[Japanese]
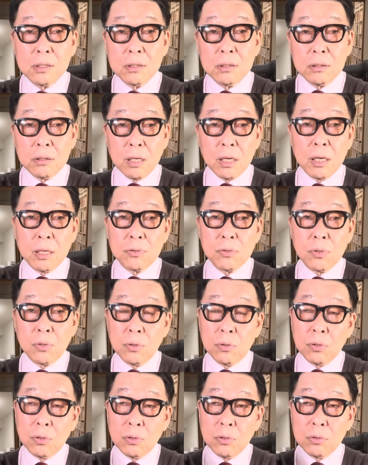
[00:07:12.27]
で、そ
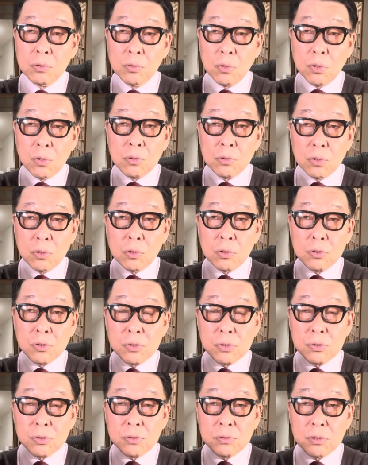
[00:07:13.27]
の、のろのろ
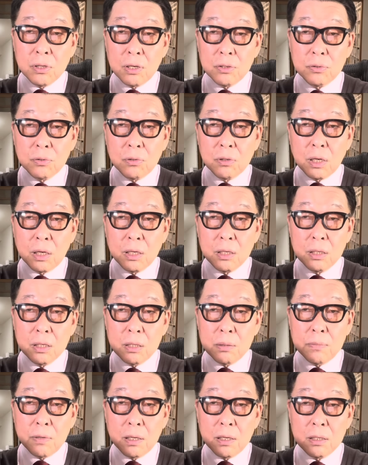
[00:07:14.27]
進んでるのが、
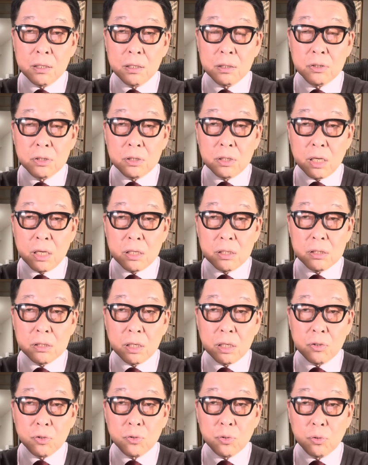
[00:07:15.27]
今、自転
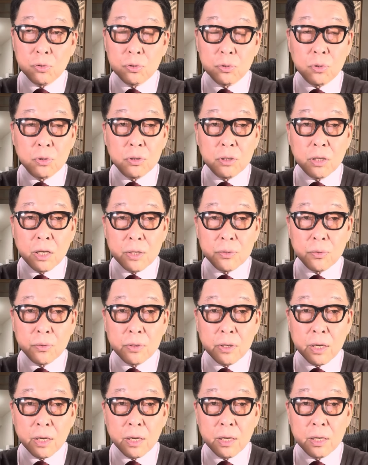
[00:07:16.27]
車の速度程度
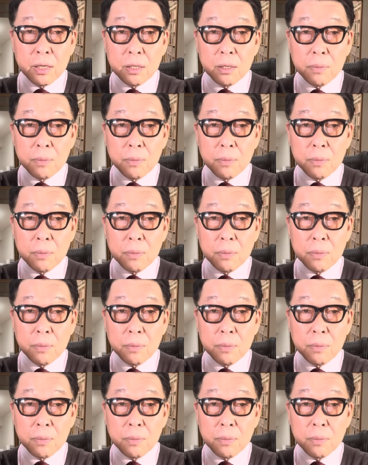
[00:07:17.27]
で、